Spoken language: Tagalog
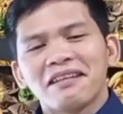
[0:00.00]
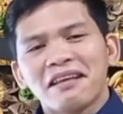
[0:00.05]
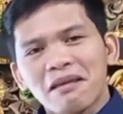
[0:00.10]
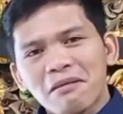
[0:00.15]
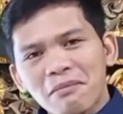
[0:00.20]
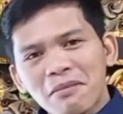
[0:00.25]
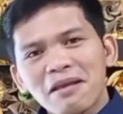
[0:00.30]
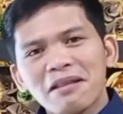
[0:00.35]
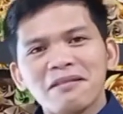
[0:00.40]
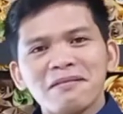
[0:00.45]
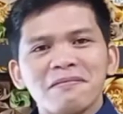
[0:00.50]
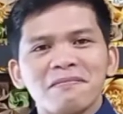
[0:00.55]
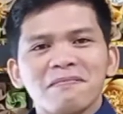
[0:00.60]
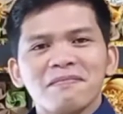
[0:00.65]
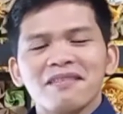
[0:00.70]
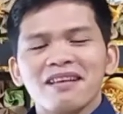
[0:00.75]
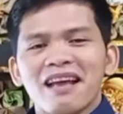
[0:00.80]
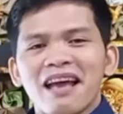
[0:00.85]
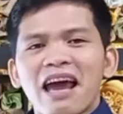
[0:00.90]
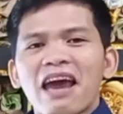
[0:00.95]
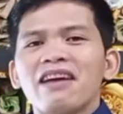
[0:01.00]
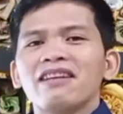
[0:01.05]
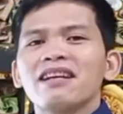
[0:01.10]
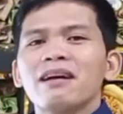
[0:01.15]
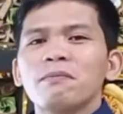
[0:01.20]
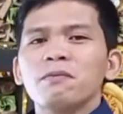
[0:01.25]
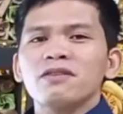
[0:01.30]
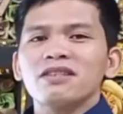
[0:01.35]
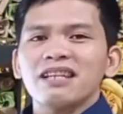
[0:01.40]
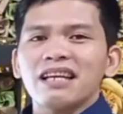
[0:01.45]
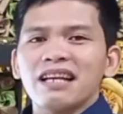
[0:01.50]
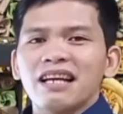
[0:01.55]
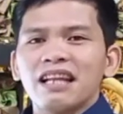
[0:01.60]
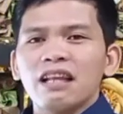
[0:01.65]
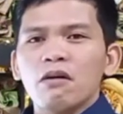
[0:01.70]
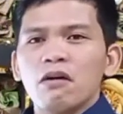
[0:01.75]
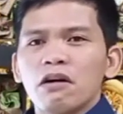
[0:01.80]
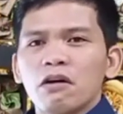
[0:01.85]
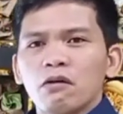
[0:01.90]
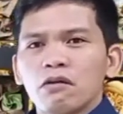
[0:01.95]
Amen? Ayon nga po sa
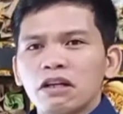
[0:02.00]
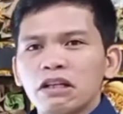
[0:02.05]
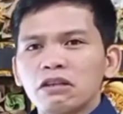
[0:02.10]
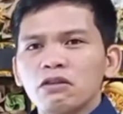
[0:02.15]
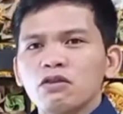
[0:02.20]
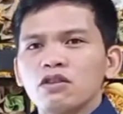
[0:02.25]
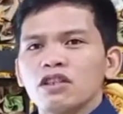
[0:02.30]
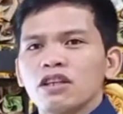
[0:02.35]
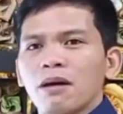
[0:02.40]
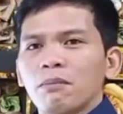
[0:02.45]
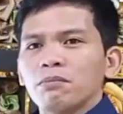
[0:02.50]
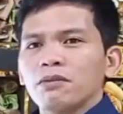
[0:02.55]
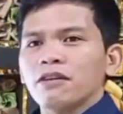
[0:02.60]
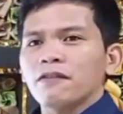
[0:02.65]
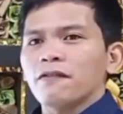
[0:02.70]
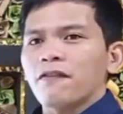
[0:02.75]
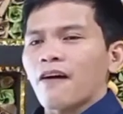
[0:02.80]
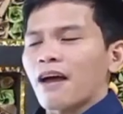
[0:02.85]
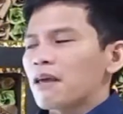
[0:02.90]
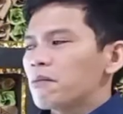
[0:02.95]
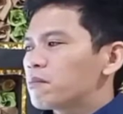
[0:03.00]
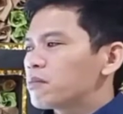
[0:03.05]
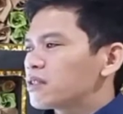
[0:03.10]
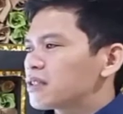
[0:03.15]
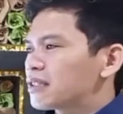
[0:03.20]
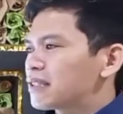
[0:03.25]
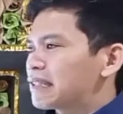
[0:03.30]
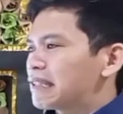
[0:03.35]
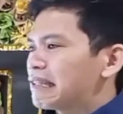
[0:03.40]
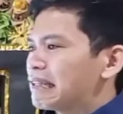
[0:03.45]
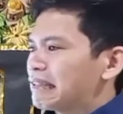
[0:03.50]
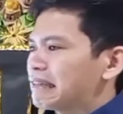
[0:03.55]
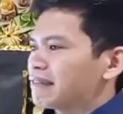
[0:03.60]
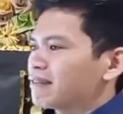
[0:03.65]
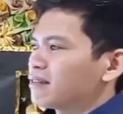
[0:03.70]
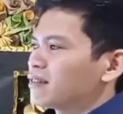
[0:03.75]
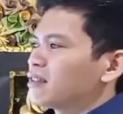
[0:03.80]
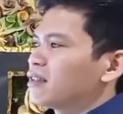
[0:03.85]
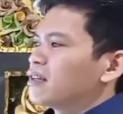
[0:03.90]
ikalawang Korinto chapter 5 verse 10,